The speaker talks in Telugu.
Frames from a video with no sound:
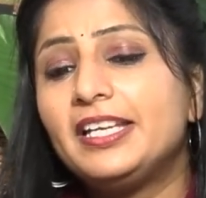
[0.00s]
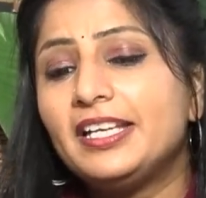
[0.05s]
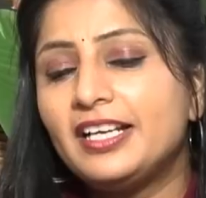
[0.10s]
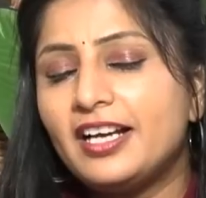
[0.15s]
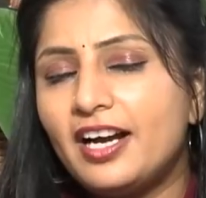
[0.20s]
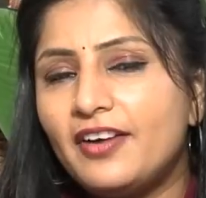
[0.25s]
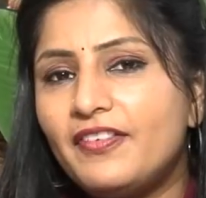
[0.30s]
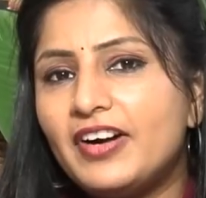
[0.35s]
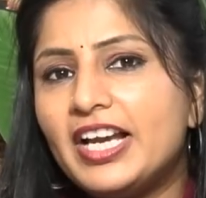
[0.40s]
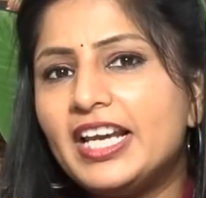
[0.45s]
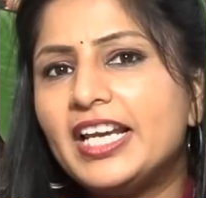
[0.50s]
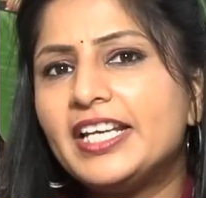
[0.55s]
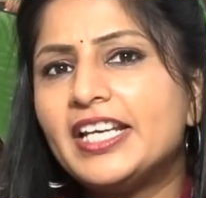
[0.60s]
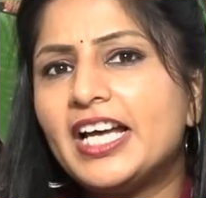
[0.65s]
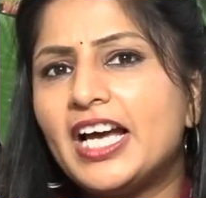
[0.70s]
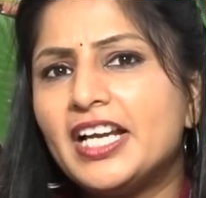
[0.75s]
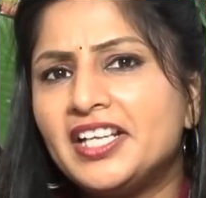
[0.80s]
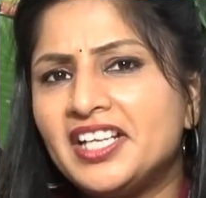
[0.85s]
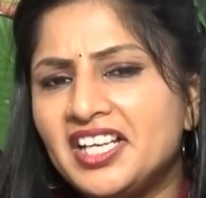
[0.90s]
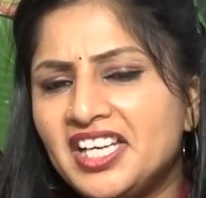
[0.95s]
ఇంకా వాళ్ళ
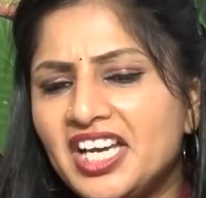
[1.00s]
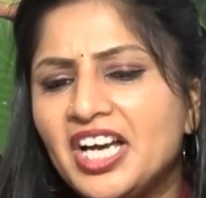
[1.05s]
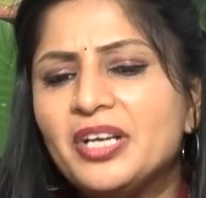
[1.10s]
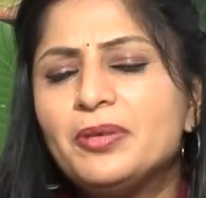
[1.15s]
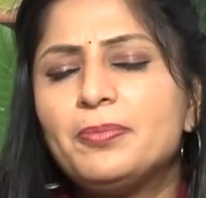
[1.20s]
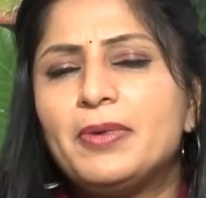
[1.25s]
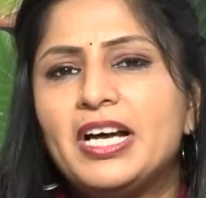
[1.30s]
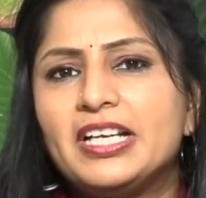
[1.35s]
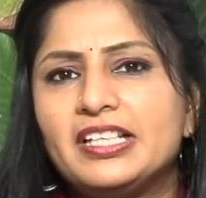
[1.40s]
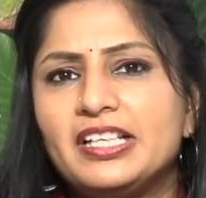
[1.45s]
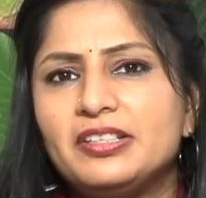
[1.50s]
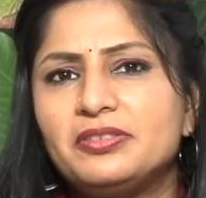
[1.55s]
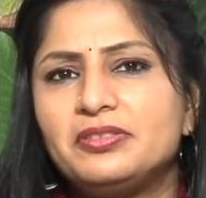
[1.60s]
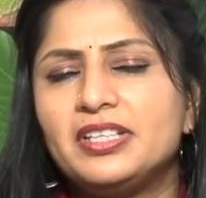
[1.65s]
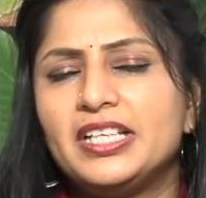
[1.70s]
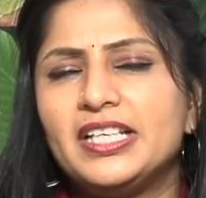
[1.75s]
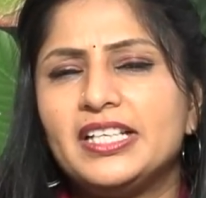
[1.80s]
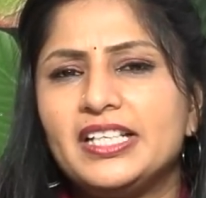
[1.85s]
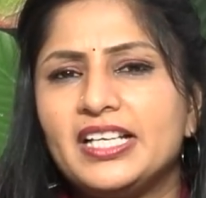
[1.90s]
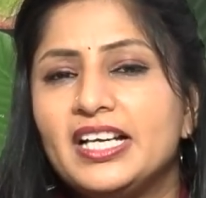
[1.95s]
నాన్నకి అనుమానాలు
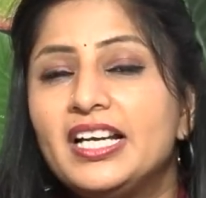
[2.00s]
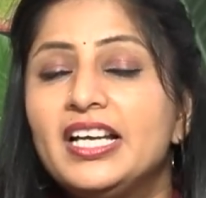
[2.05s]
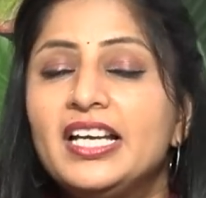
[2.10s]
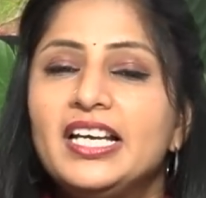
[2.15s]
ఉన్నాయట